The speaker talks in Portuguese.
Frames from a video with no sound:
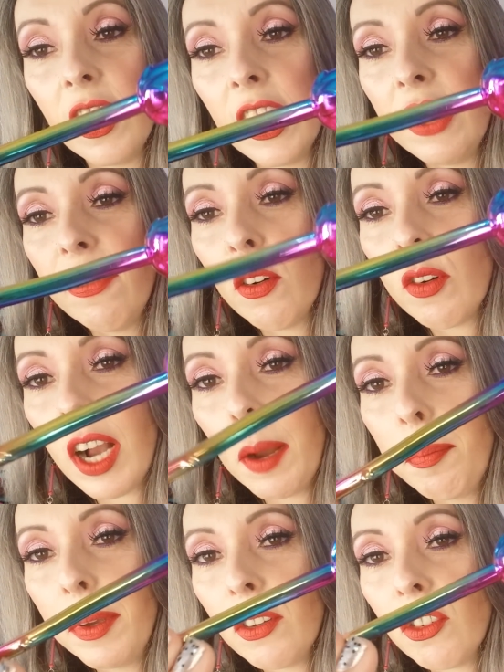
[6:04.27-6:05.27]
Ele vê um
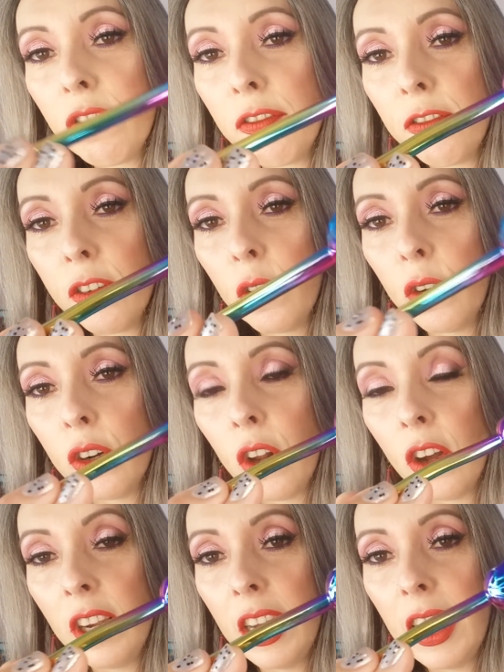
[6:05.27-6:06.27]
cabinho de flor,
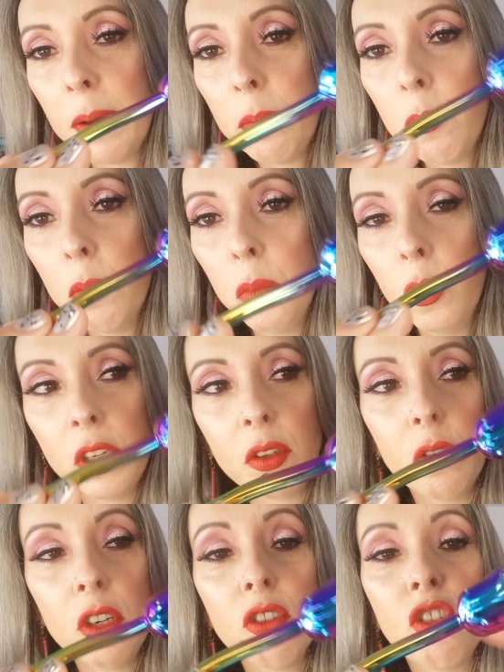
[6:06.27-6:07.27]
olha, ele é
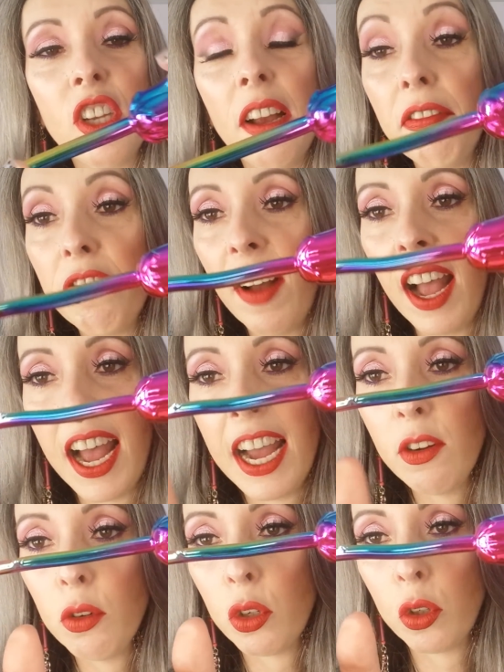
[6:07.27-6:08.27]
muito lindo. Tinha
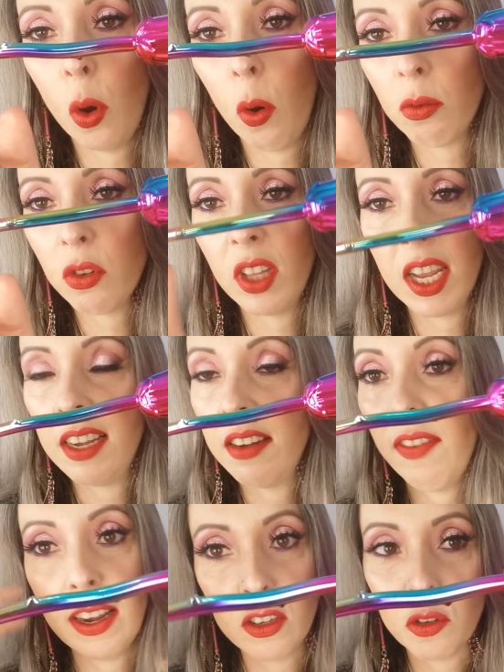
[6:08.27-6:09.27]
vários tons
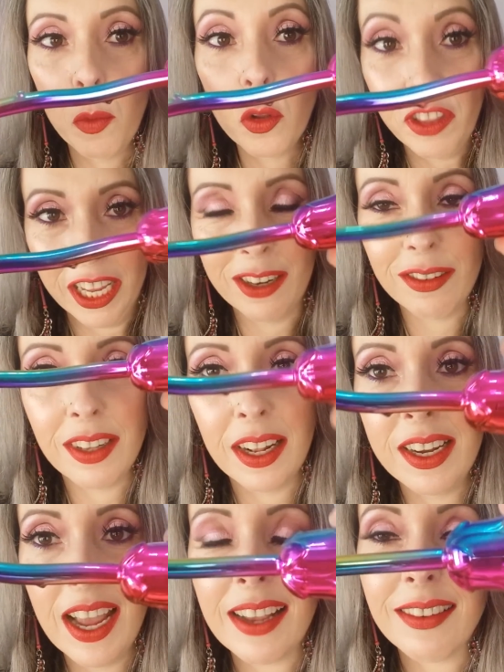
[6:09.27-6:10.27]
dele, vários modelos,
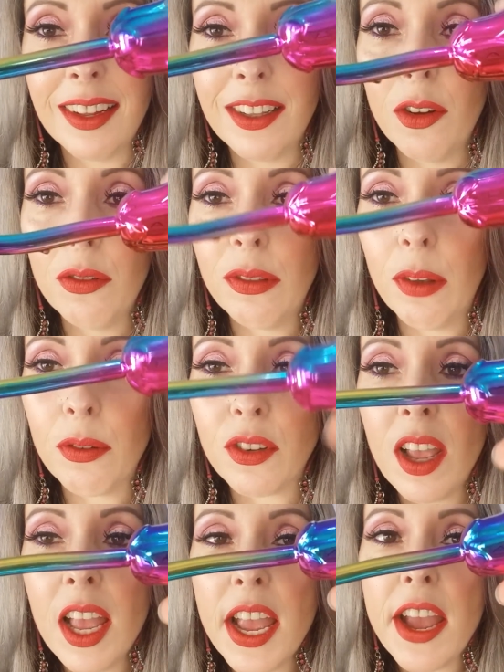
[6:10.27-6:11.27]
aliás, né? Não
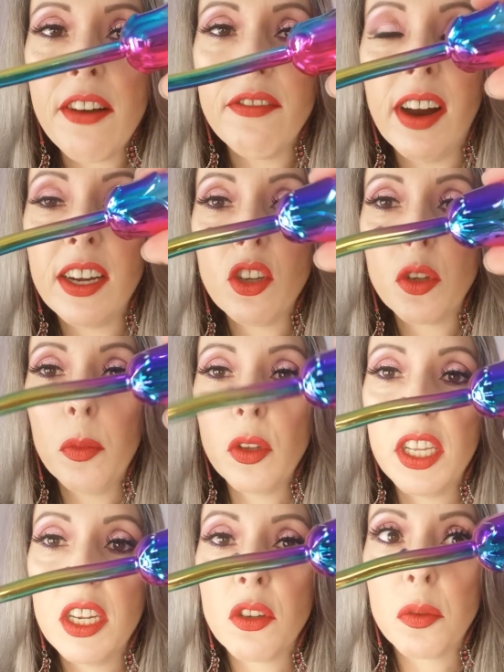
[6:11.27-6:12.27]
tons, vários
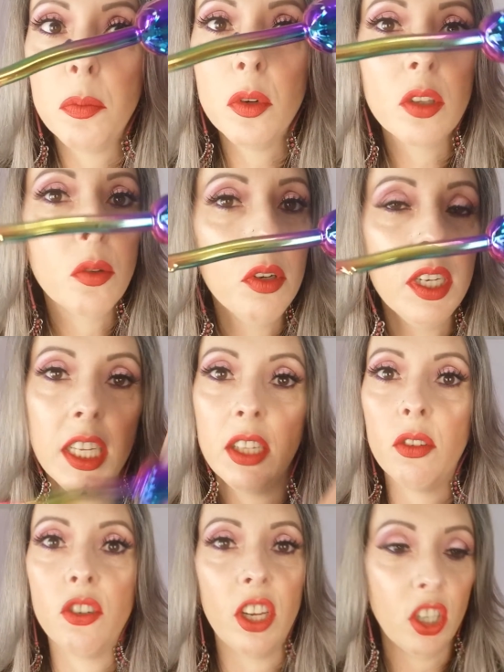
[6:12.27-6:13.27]
modelos. Muito
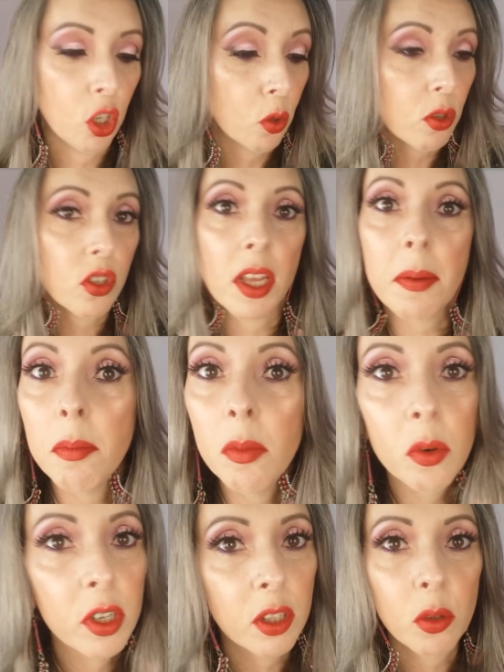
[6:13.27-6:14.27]
lindo, gente. Eu gostei
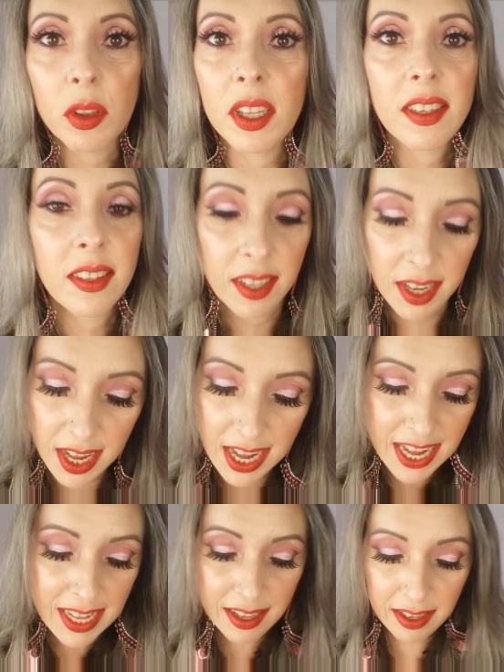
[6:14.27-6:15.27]
muito desse,
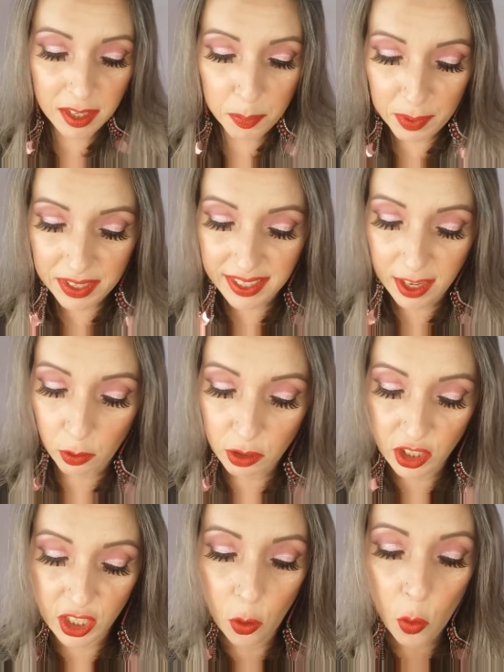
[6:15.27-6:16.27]
desse
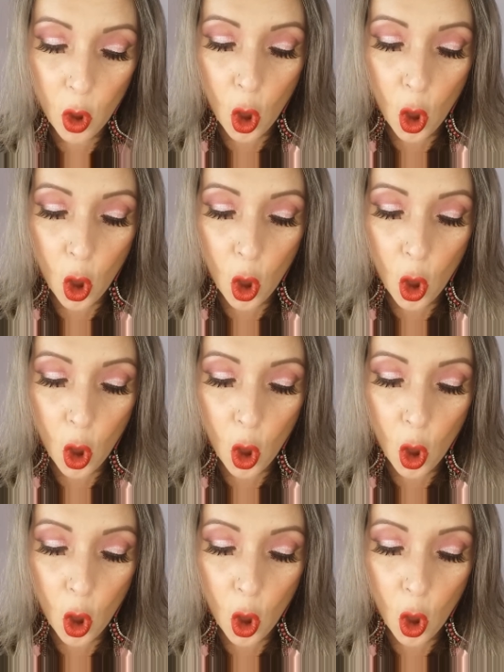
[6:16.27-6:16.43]
pincelzinho.